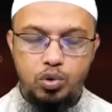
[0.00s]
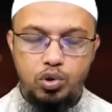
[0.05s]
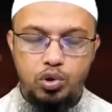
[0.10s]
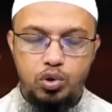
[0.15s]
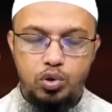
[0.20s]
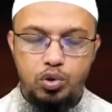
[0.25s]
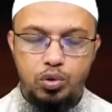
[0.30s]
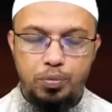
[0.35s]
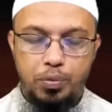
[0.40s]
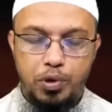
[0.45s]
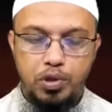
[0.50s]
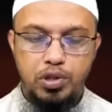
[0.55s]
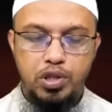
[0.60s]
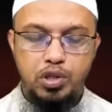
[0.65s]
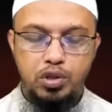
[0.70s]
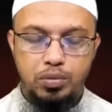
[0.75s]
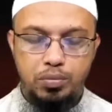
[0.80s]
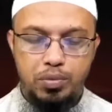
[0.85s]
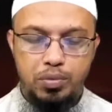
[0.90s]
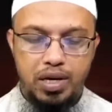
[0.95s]
দুইশত
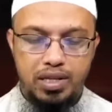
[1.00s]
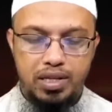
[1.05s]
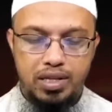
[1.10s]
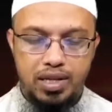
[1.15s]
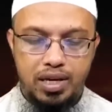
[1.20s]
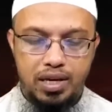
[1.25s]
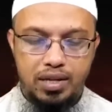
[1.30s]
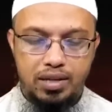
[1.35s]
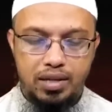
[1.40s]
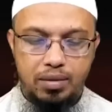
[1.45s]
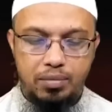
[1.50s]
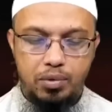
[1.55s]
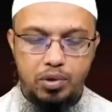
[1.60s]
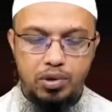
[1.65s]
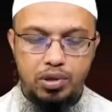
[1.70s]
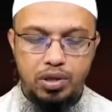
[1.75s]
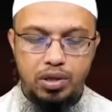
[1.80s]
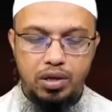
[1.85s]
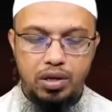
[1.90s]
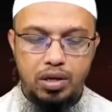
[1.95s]
পঞ্চাশ নম্বর আয়াতে আল্লাহ তালা
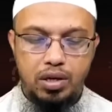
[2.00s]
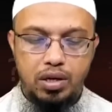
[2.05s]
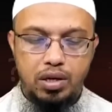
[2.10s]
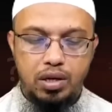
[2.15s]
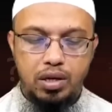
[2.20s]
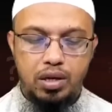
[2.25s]
বলেছেন